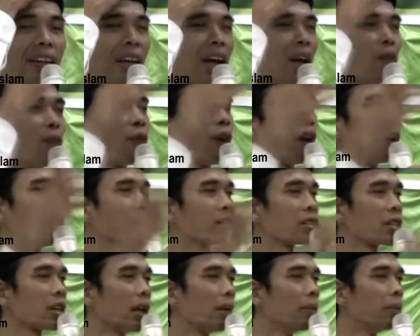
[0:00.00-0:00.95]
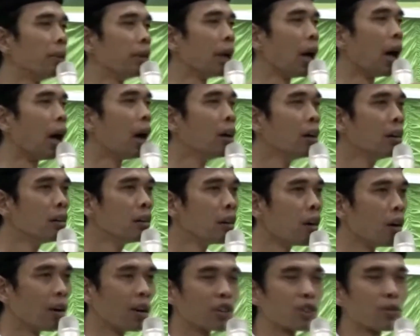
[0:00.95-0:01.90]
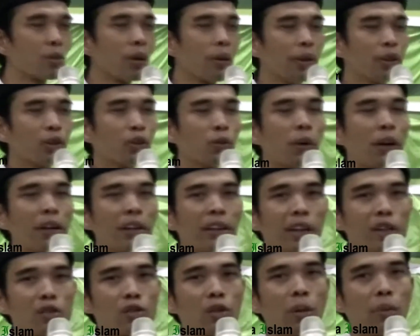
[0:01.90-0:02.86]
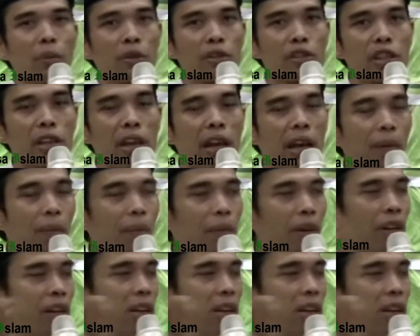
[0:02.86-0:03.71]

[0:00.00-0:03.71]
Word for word: seseorang terletak pada ucapan terakhir sebelum ajal.